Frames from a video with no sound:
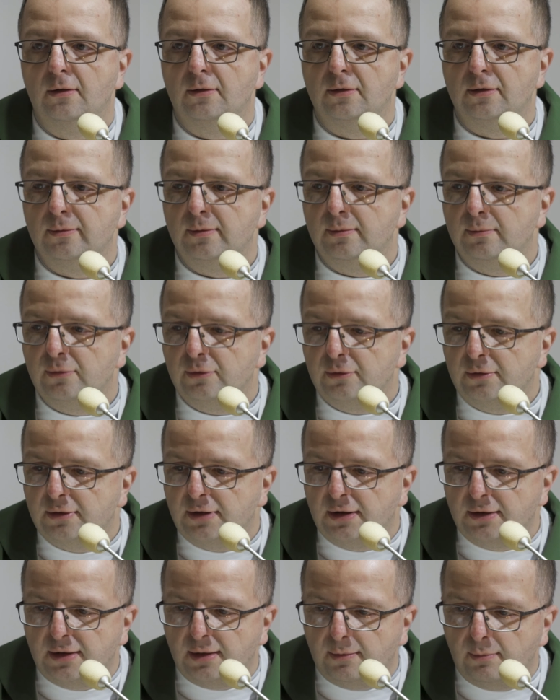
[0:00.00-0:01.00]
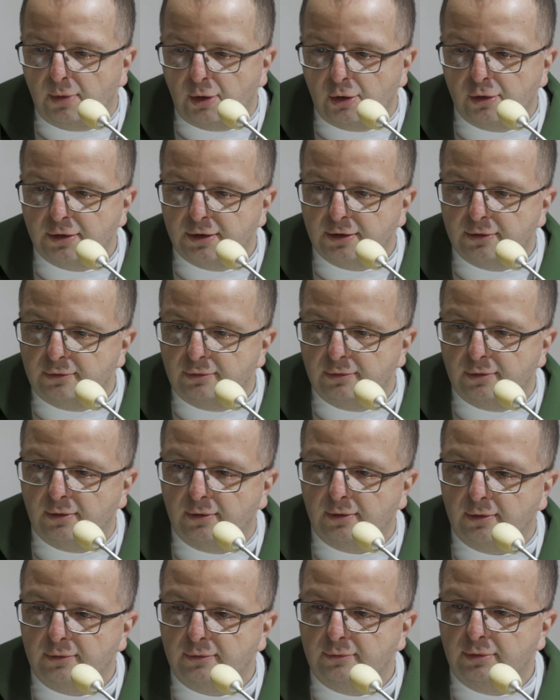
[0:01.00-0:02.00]
Żebym mógł te demony,
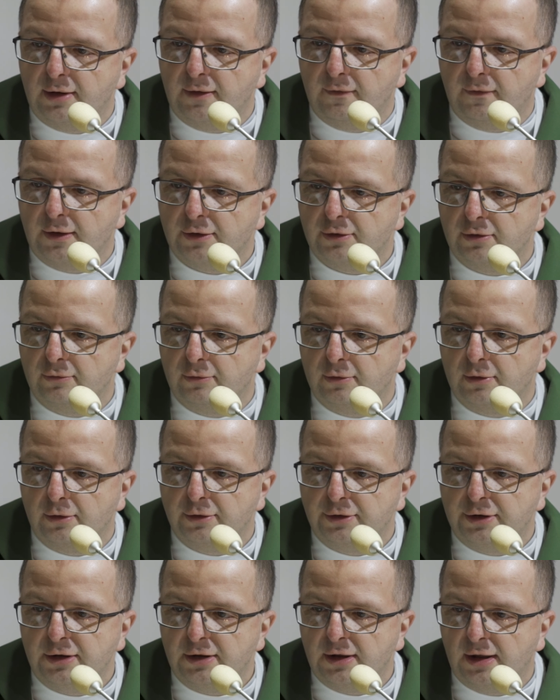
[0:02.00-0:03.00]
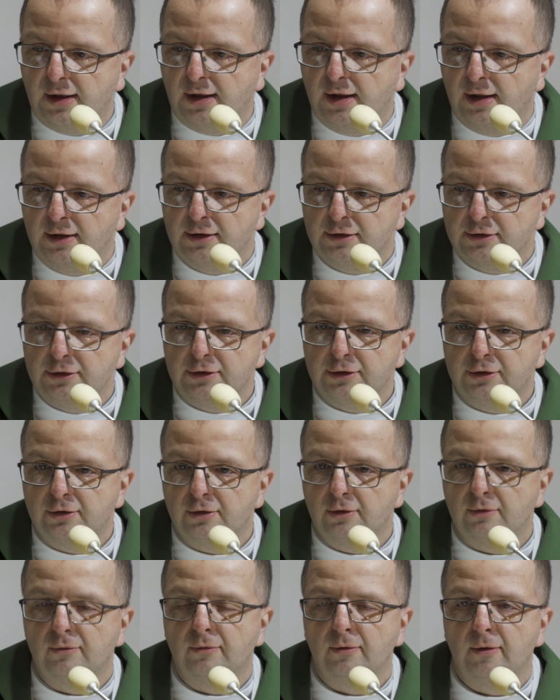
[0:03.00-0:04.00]
które Waszą rodzinę
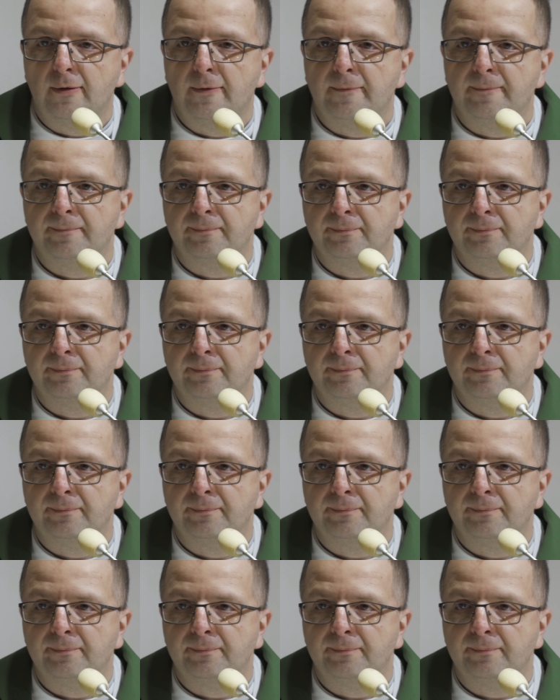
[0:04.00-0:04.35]
niszczą.